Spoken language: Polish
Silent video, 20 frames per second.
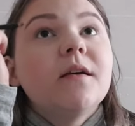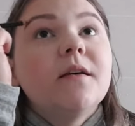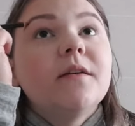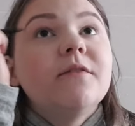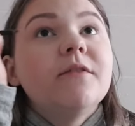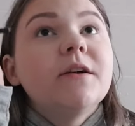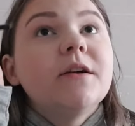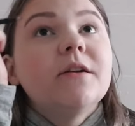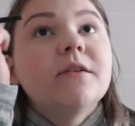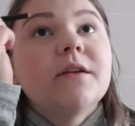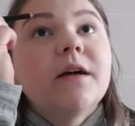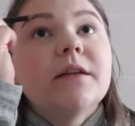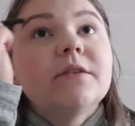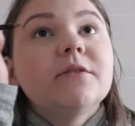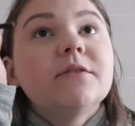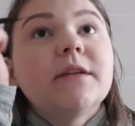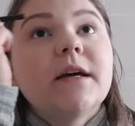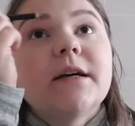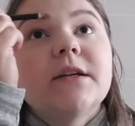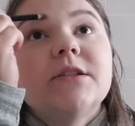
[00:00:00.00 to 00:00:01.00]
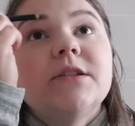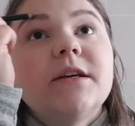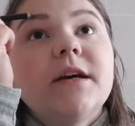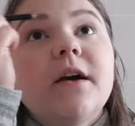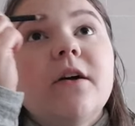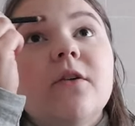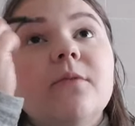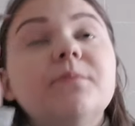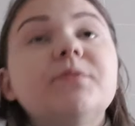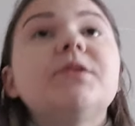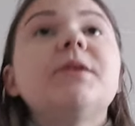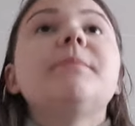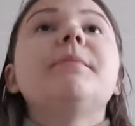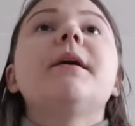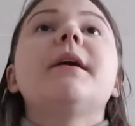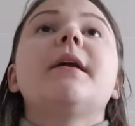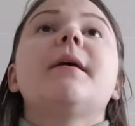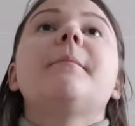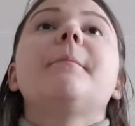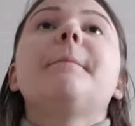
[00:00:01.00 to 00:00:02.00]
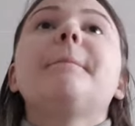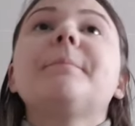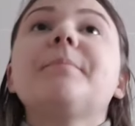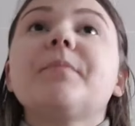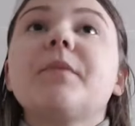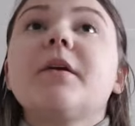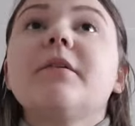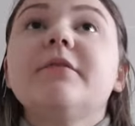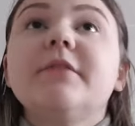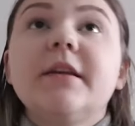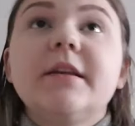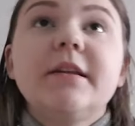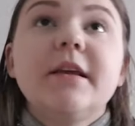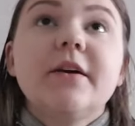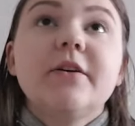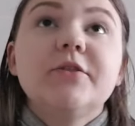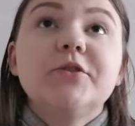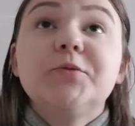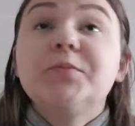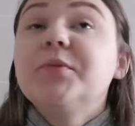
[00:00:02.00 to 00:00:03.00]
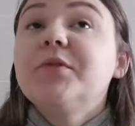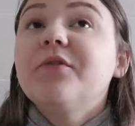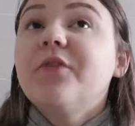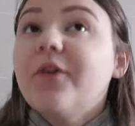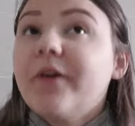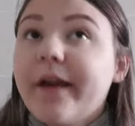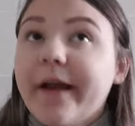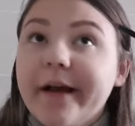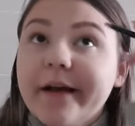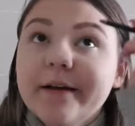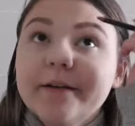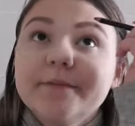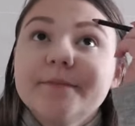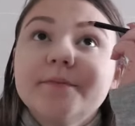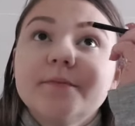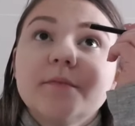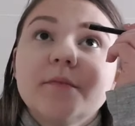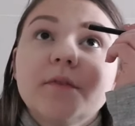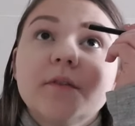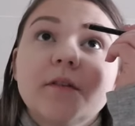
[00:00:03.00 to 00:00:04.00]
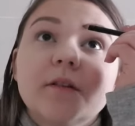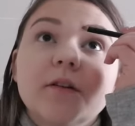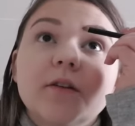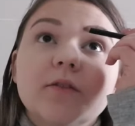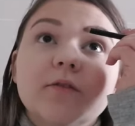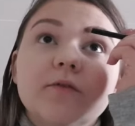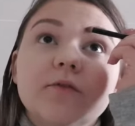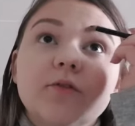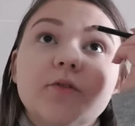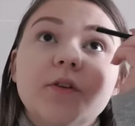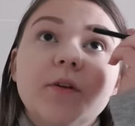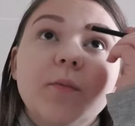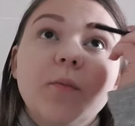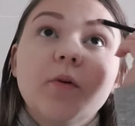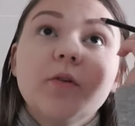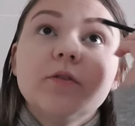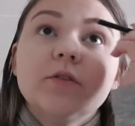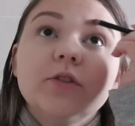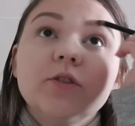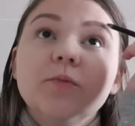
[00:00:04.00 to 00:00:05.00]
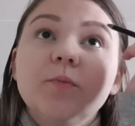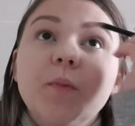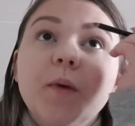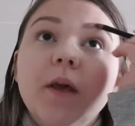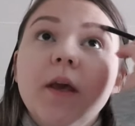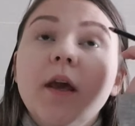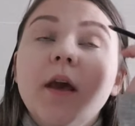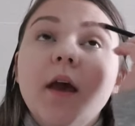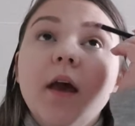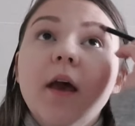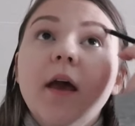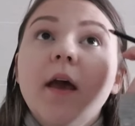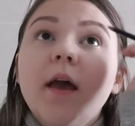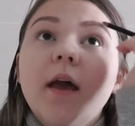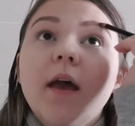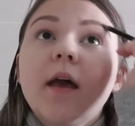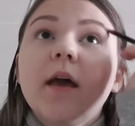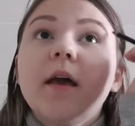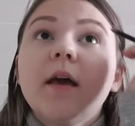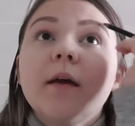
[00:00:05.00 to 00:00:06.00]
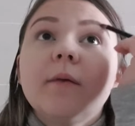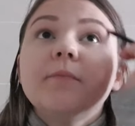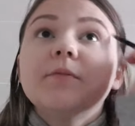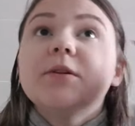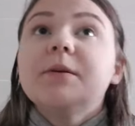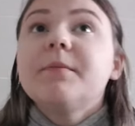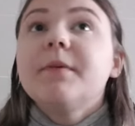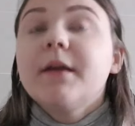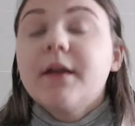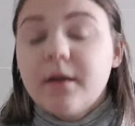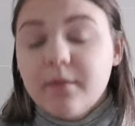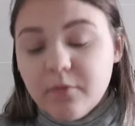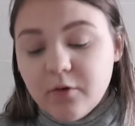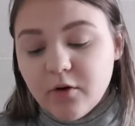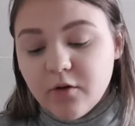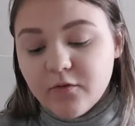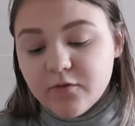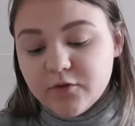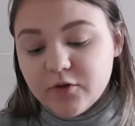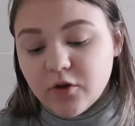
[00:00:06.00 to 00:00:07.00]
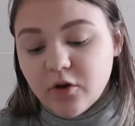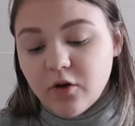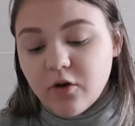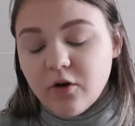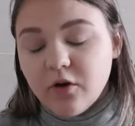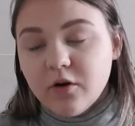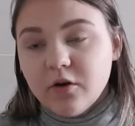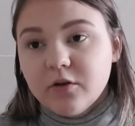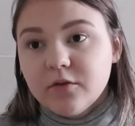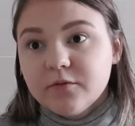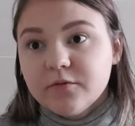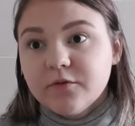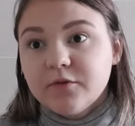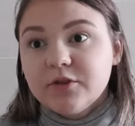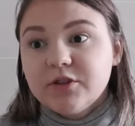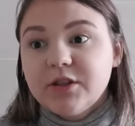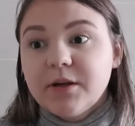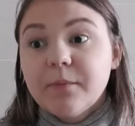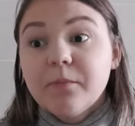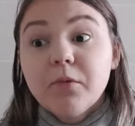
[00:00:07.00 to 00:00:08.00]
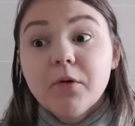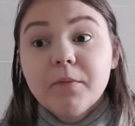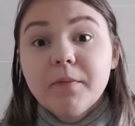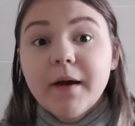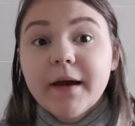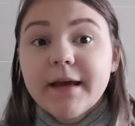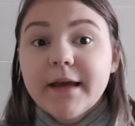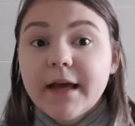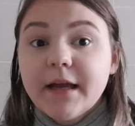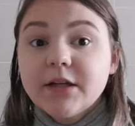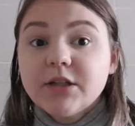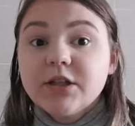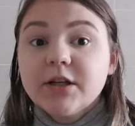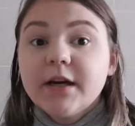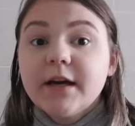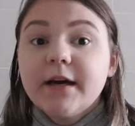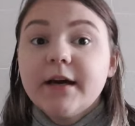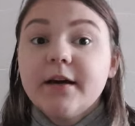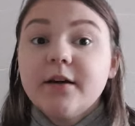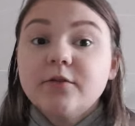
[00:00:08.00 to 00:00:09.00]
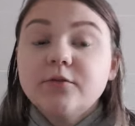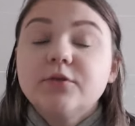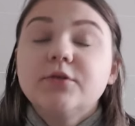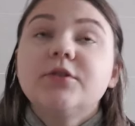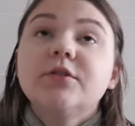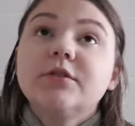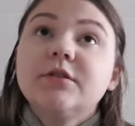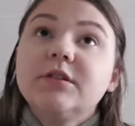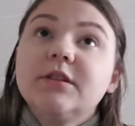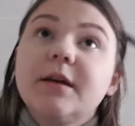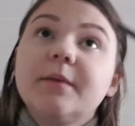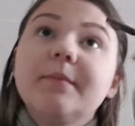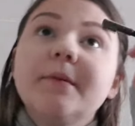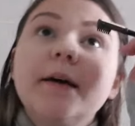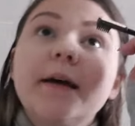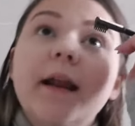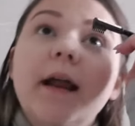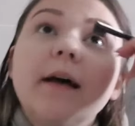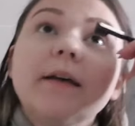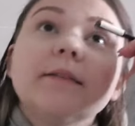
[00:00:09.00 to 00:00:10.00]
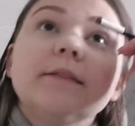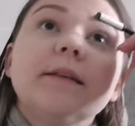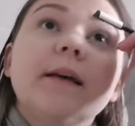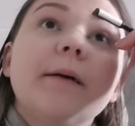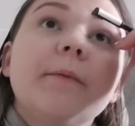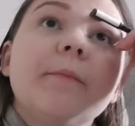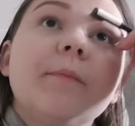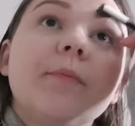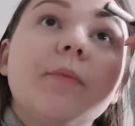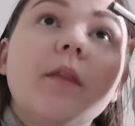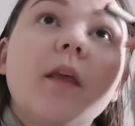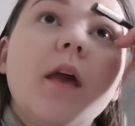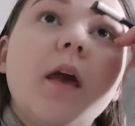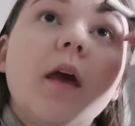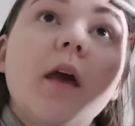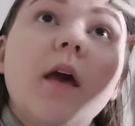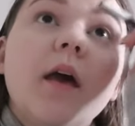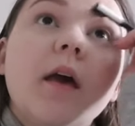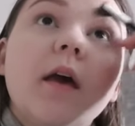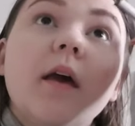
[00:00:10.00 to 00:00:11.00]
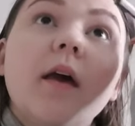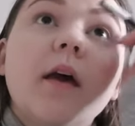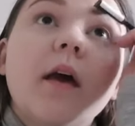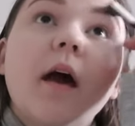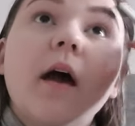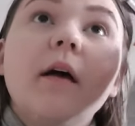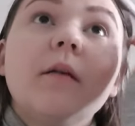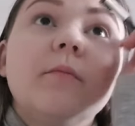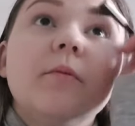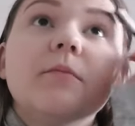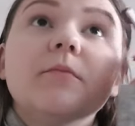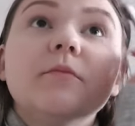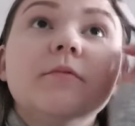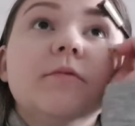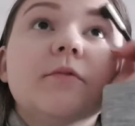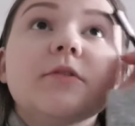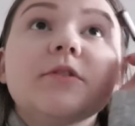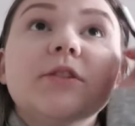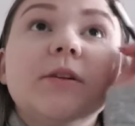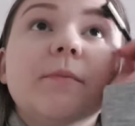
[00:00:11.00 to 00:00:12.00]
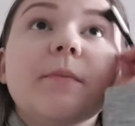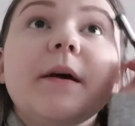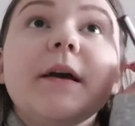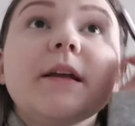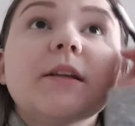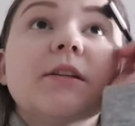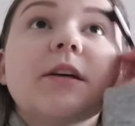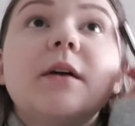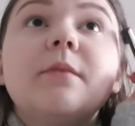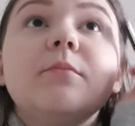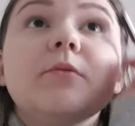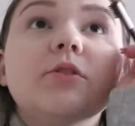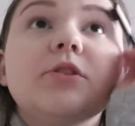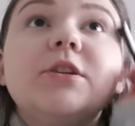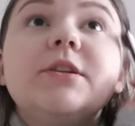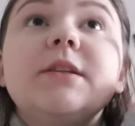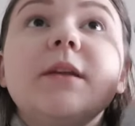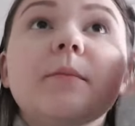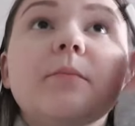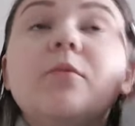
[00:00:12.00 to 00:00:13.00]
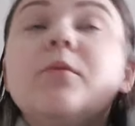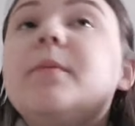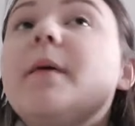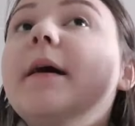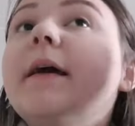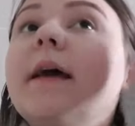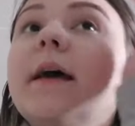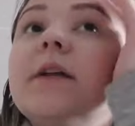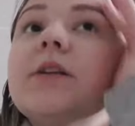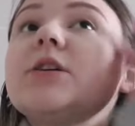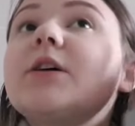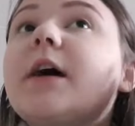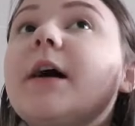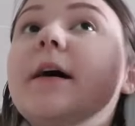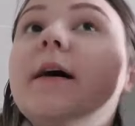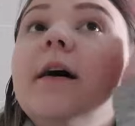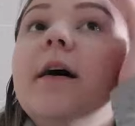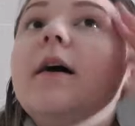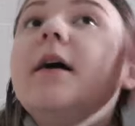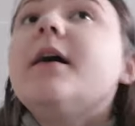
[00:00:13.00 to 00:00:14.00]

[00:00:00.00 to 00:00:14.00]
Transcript: E, wygląda to tak, że ja go przebieram w ten jego śpiworek, mm, w którym on śpi. Przebieram go w to, włączam mu bajeczkę, usiędziemy razem, albo mu włączam bajeczkę, albo czytam mu bajeczkę.